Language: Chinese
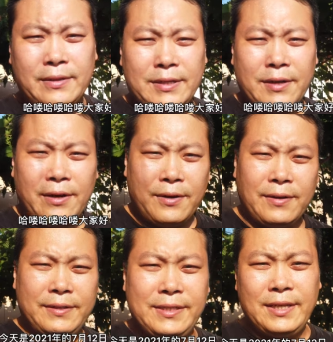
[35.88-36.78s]
大家好，
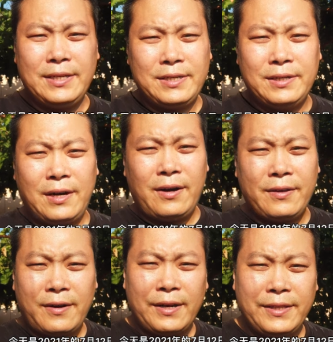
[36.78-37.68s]
今天是二
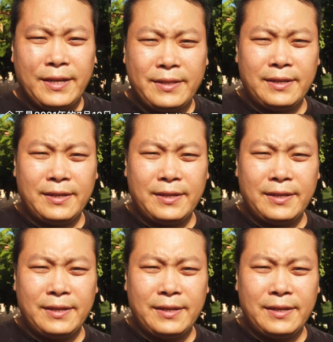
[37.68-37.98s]
零二一年